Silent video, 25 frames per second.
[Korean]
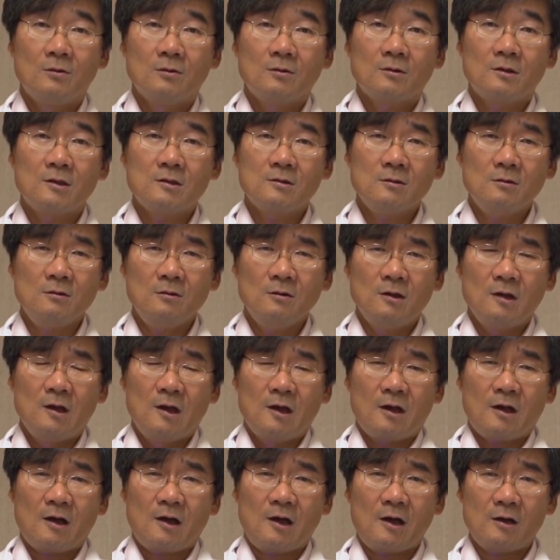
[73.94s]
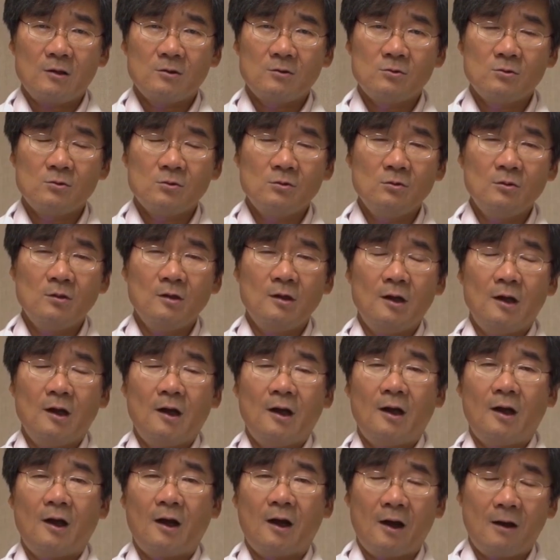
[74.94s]
그래서 각종
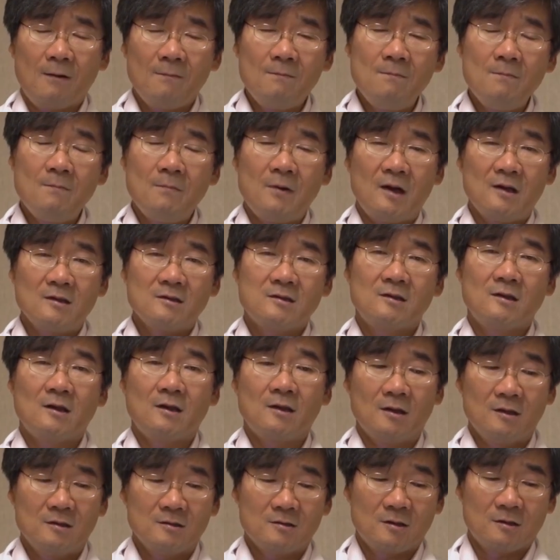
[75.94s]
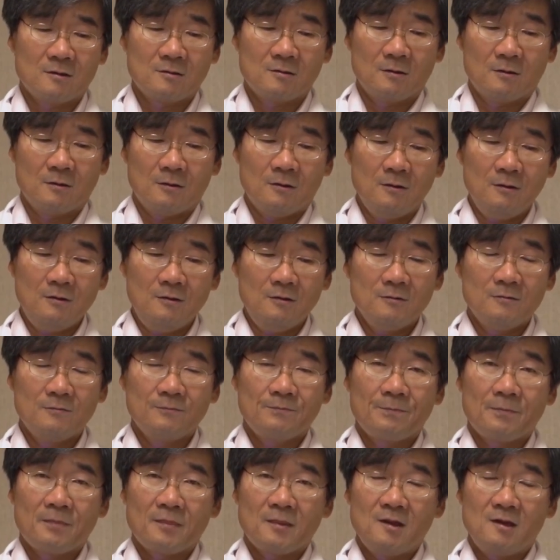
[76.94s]
암 발생에 있어서
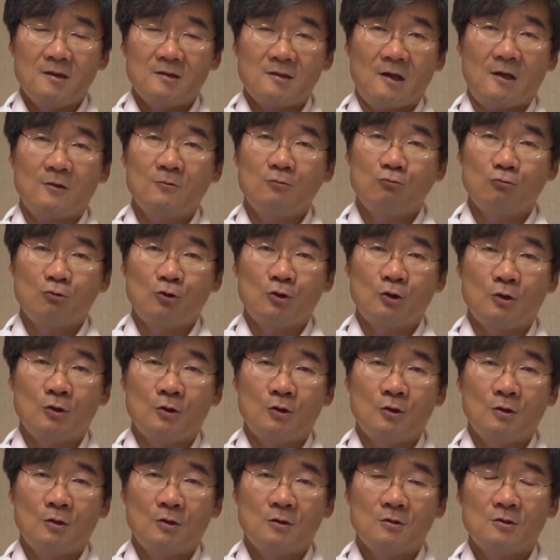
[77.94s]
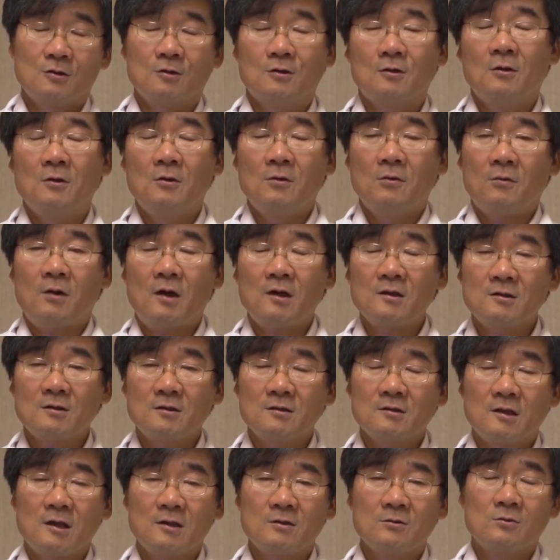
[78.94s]
이 자유기 즉
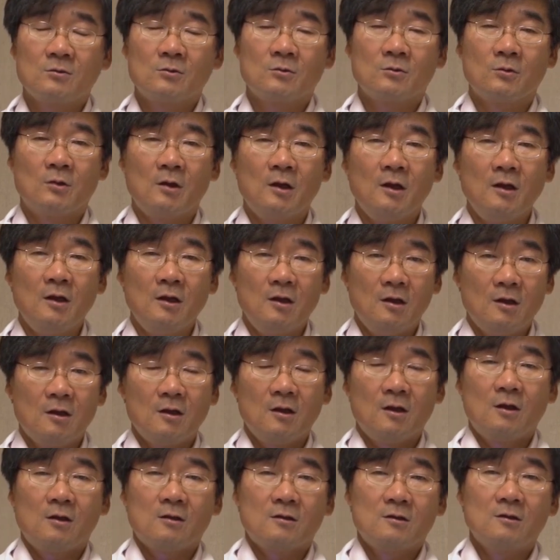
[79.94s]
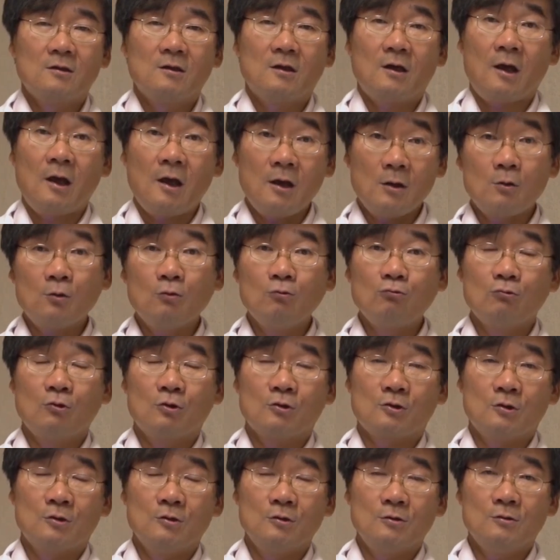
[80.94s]
활성산소의 그 해로운
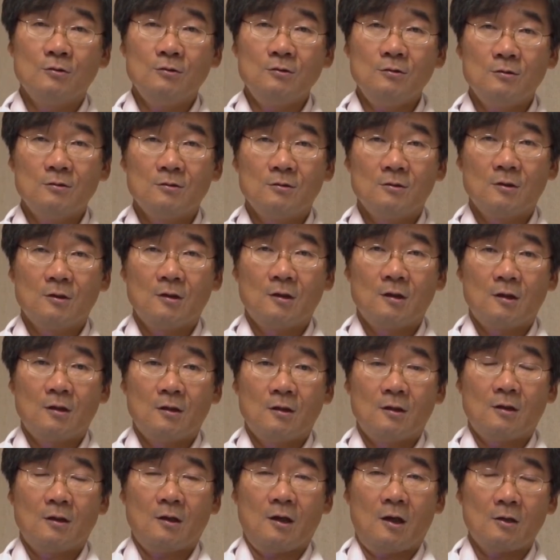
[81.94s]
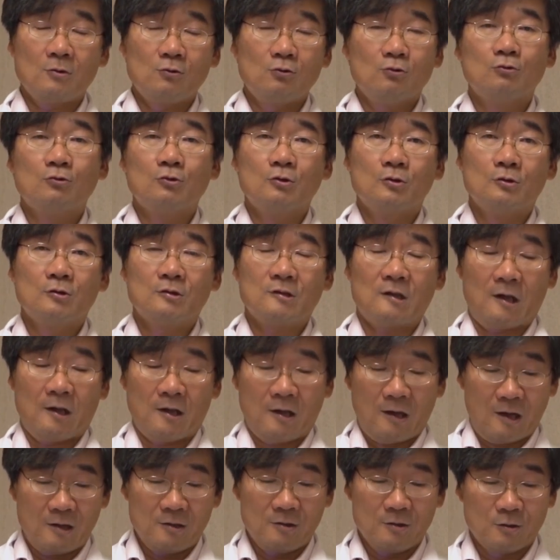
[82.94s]
것은 아주 그
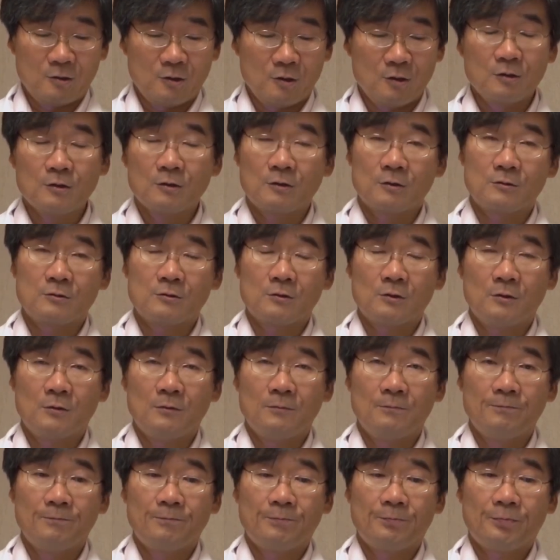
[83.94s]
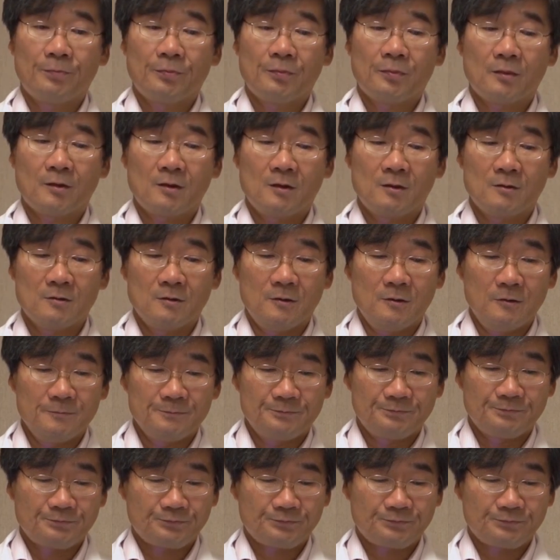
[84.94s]
잘 알려져 있는 거죠. 그래서